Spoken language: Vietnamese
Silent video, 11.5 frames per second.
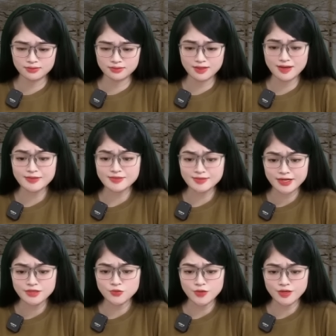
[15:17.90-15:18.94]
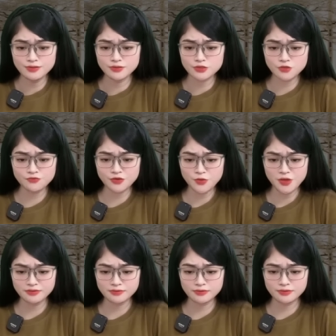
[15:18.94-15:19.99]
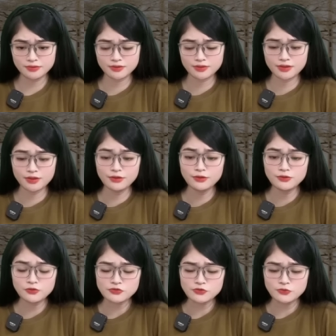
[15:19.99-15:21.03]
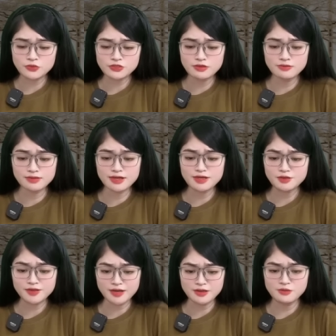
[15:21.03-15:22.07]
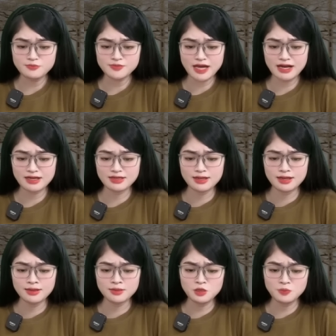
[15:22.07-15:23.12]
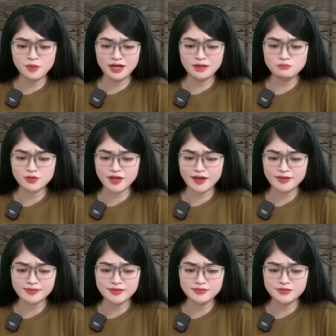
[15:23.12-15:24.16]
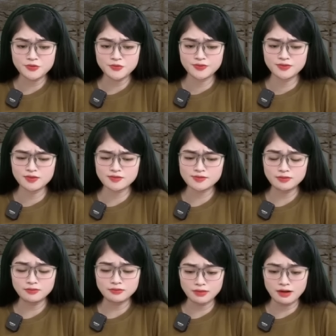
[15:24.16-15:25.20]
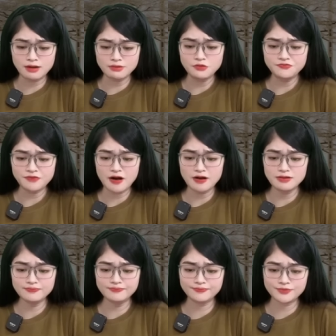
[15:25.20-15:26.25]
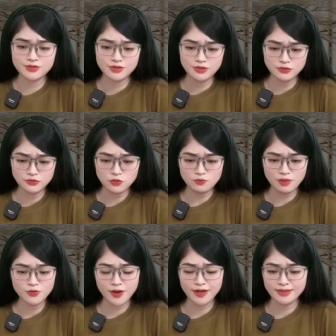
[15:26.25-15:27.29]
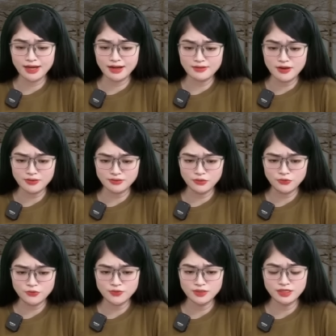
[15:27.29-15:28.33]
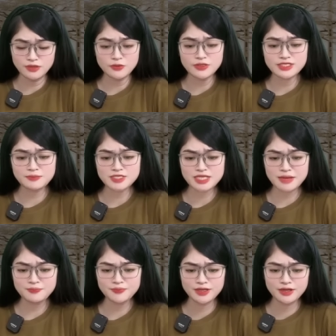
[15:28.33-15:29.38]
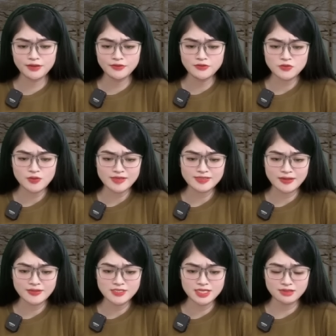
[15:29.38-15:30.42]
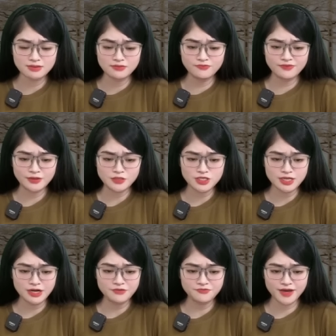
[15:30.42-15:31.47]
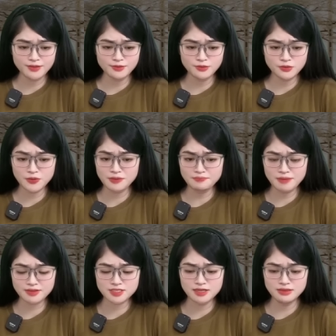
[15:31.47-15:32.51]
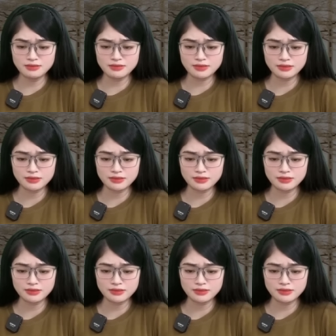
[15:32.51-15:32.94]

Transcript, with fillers: Anh say rồi đấy, Châu Văn Uyên. Tôi dùng sức đẩy người đàn ông ra, nhưng mà một kẻ say rượu thật sự khó đối phó. Đôi mắt của anh ta đỏ ngầu nhìn tôi chăm chăm, rồi lại dán chặt vào chiếc áo vest tôi đang mặc trên người.